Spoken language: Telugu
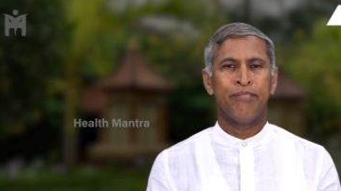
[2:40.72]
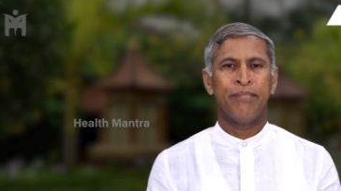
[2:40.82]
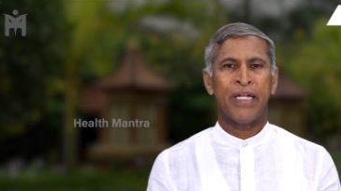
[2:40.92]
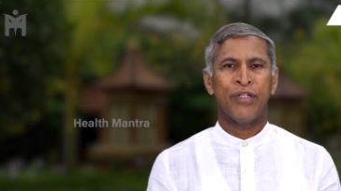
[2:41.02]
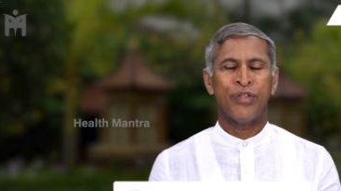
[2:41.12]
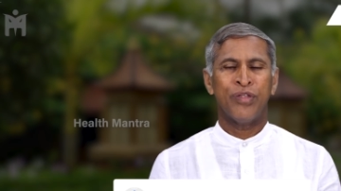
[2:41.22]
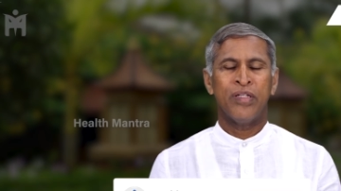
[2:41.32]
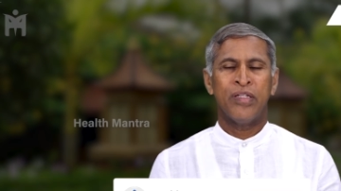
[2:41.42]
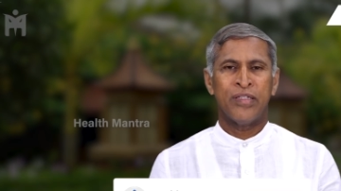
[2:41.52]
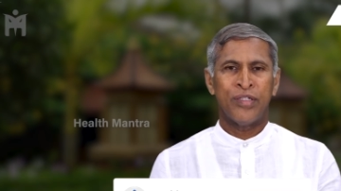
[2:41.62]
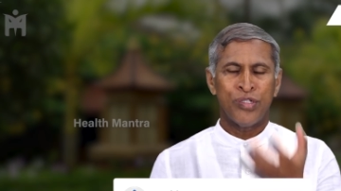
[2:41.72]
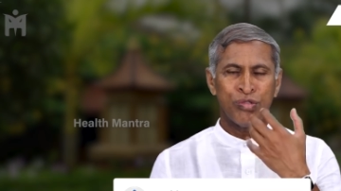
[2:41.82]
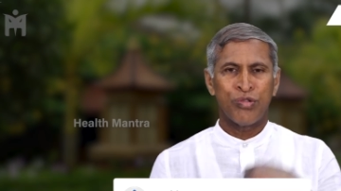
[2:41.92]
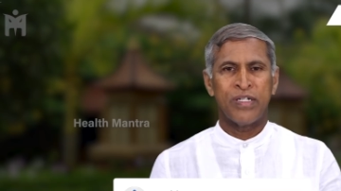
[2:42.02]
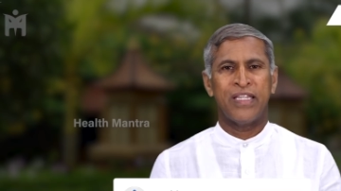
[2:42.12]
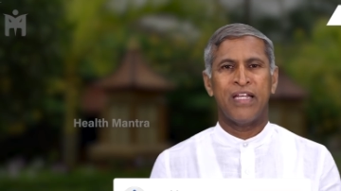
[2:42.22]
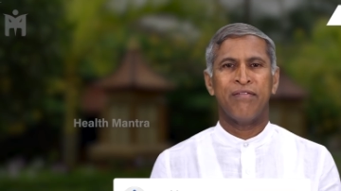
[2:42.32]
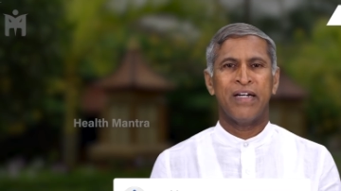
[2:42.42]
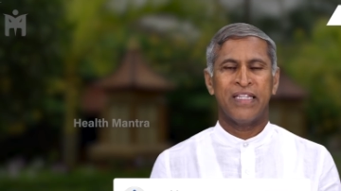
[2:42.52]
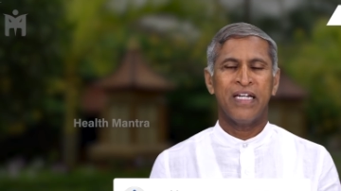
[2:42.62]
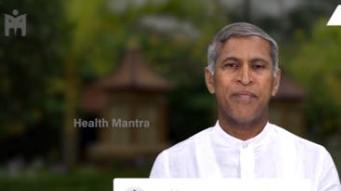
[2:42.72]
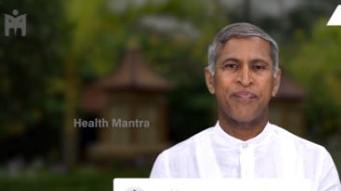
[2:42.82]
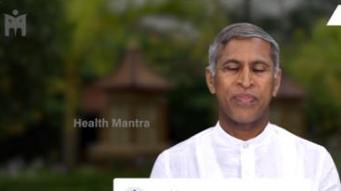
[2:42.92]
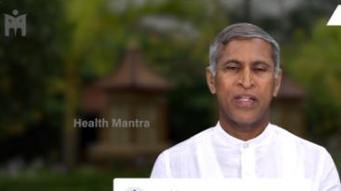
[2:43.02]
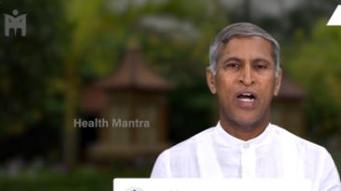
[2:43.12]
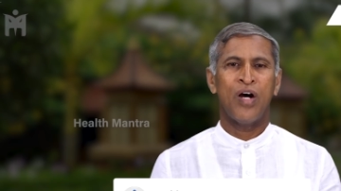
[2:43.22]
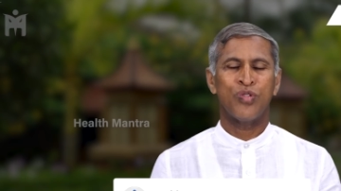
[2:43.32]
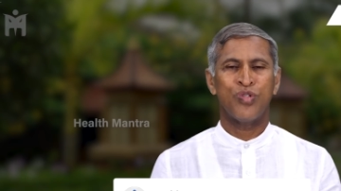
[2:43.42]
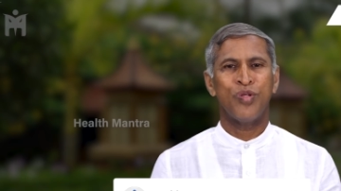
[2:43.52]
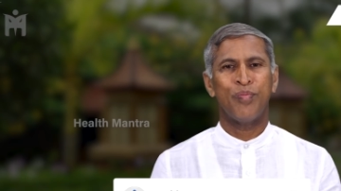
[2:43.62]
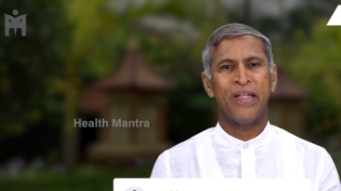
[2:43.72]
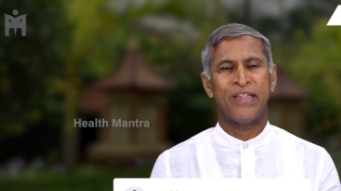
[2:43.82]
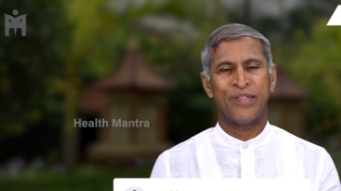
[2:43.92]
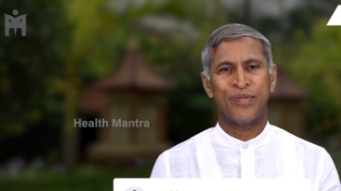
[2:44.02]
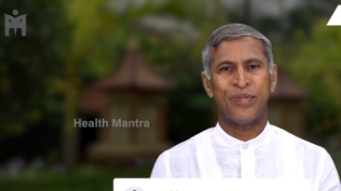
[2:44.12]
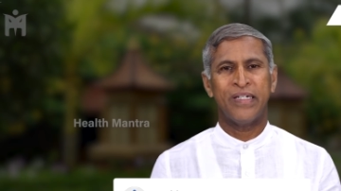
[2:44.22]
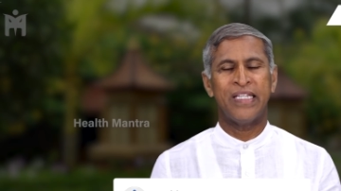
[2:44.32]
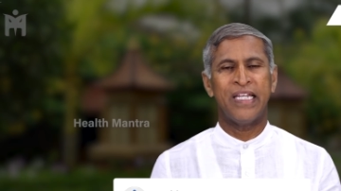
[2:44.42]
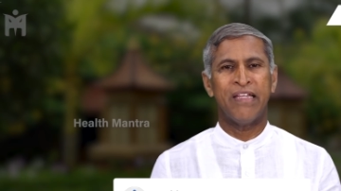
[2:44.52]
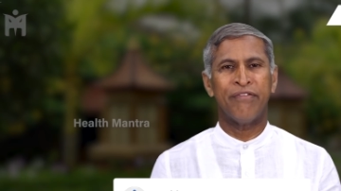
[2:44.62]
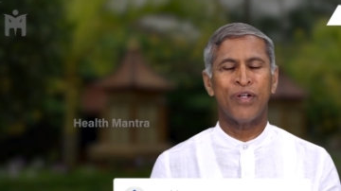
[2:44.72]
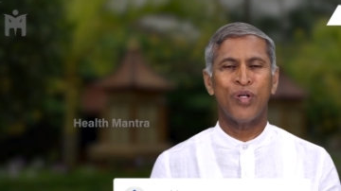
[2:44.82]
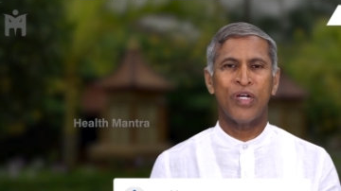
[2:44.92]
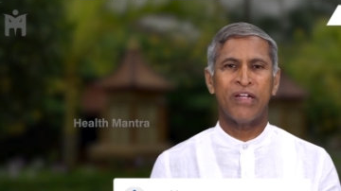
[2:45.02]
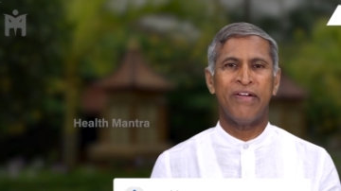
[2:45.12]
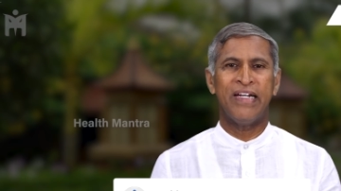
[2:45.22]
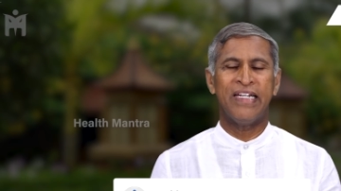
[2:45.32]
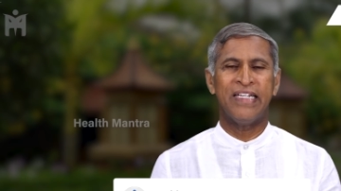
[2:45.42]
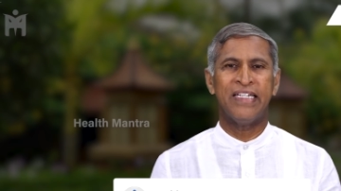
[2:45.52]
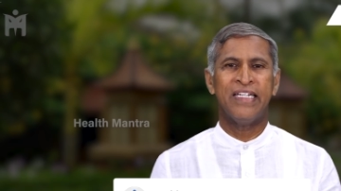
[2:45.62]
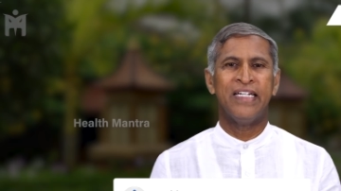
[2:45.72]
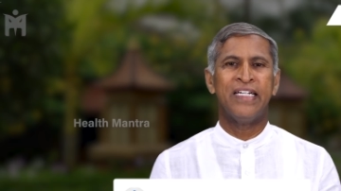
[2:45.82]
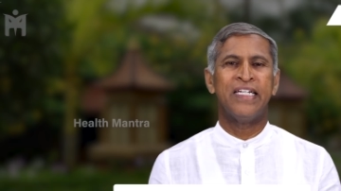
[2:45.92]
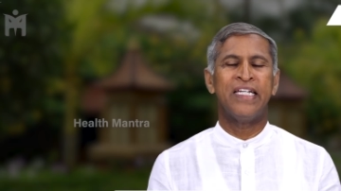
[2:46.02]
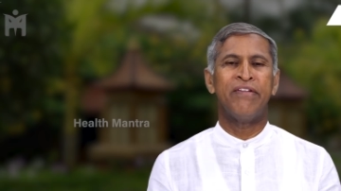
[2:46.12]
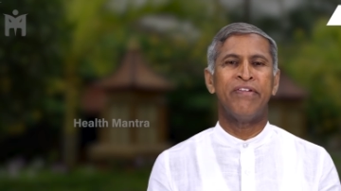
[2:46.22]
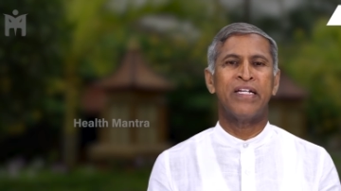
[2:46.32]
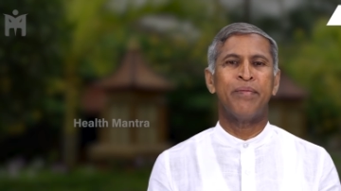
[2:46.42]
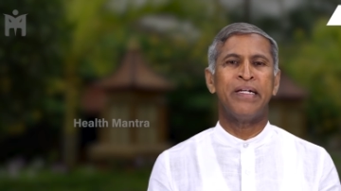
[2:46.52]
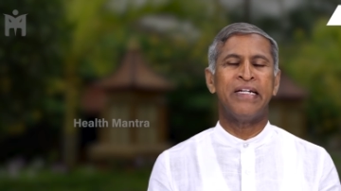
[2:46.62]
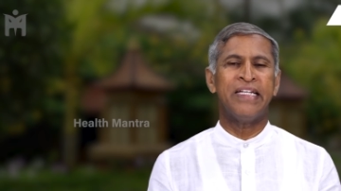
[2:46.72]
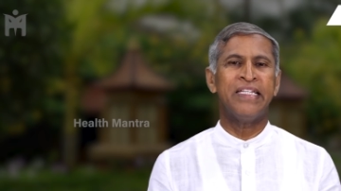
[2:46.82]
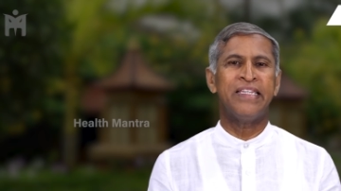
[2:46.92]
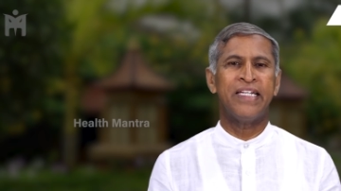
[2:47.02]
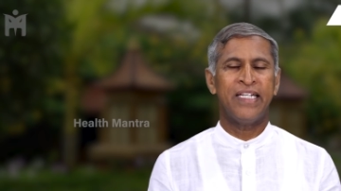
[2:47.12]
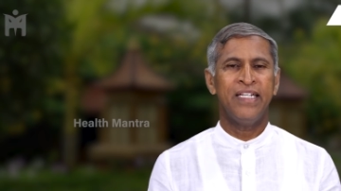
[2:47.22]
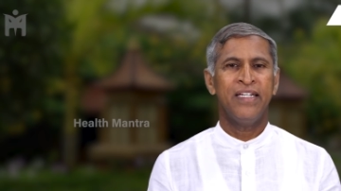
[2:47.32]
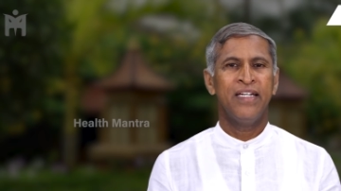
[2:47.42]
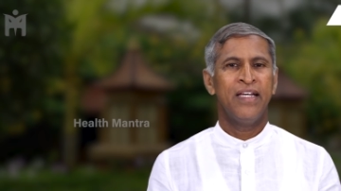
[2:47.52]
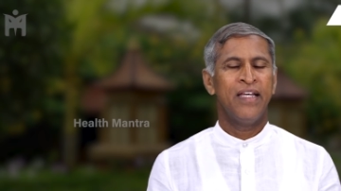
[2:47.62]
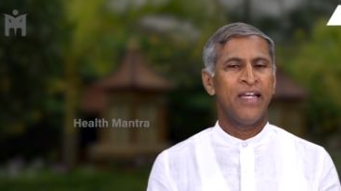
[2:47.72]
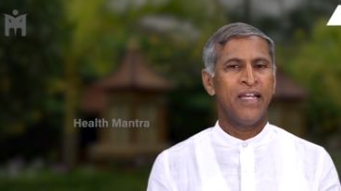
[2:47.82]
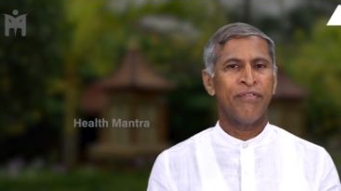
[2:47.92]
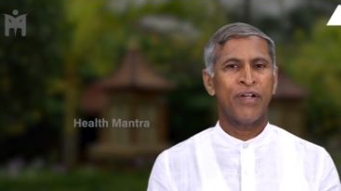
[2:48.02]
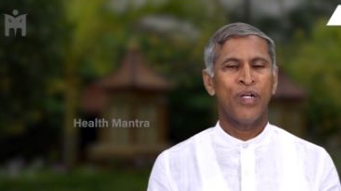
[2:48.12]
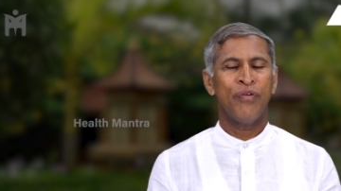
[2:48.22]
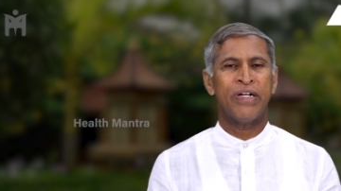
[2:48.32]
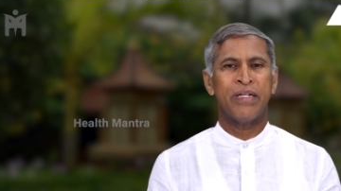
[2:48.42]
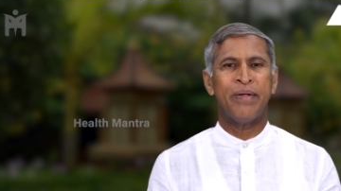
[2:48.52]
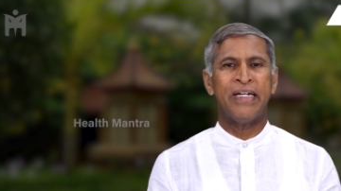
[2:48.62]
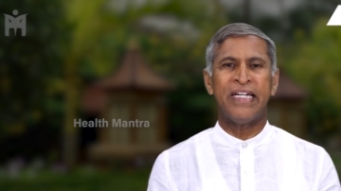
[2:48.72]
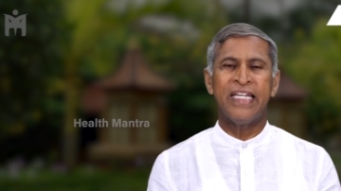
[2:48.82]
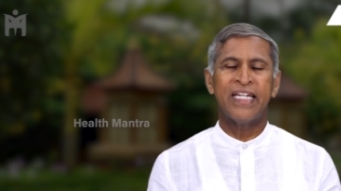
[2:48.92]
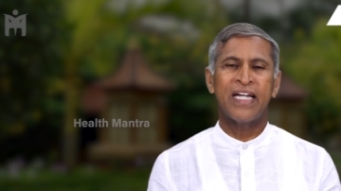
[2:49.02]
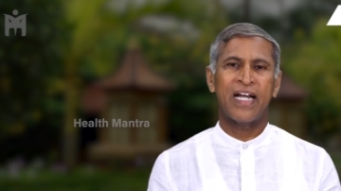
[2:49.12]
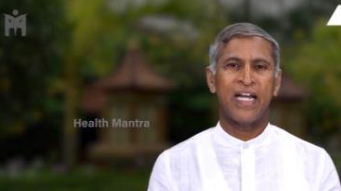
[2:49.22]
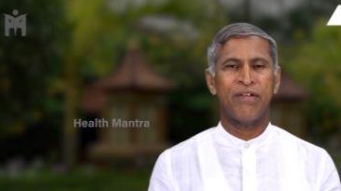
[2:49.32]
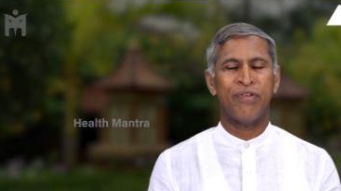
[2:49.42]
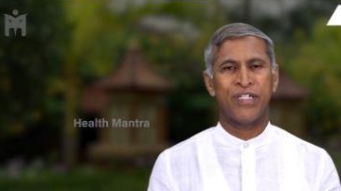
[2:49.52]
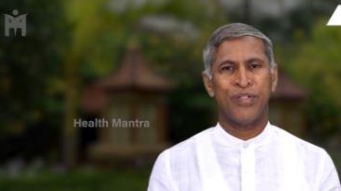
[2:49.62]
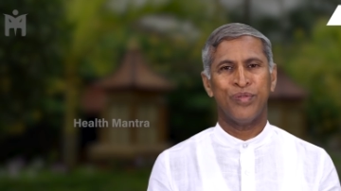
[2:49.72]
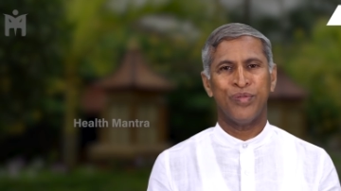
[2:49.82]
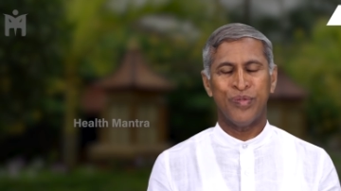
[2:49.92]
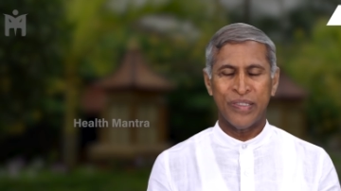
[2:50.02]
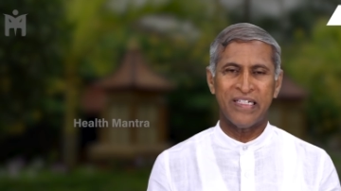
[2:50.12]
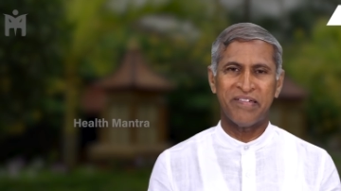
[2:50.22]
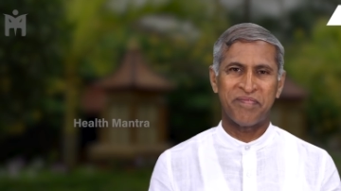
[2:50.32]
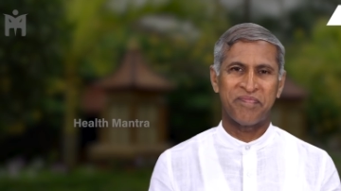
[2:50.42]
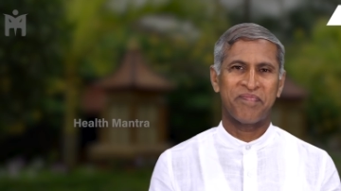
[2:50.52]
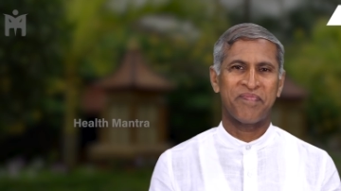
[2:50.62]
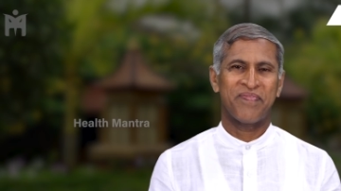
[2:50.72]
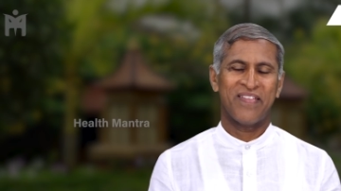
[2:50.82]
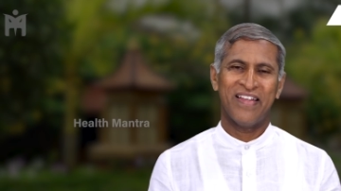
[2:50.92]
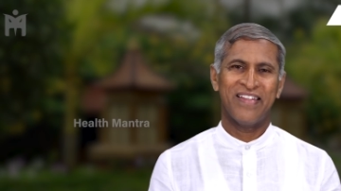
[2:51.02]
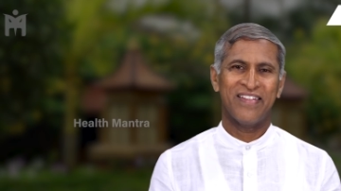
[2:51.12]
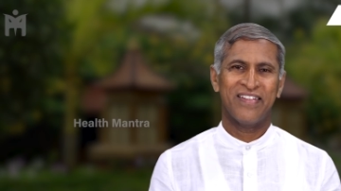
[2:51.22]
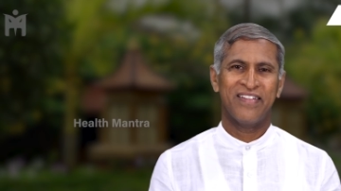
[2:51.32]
మనం తీసుకున్న తర్వాత ఆవు జున్ను పాలు తీసుకుంటే ఇది లివర్లోకి వెళ్ళి ఈ విటమిన్ డి త్రీ లివర్లో విటమిన్ డిగా కన్వర్ట్ అవుతుంది అది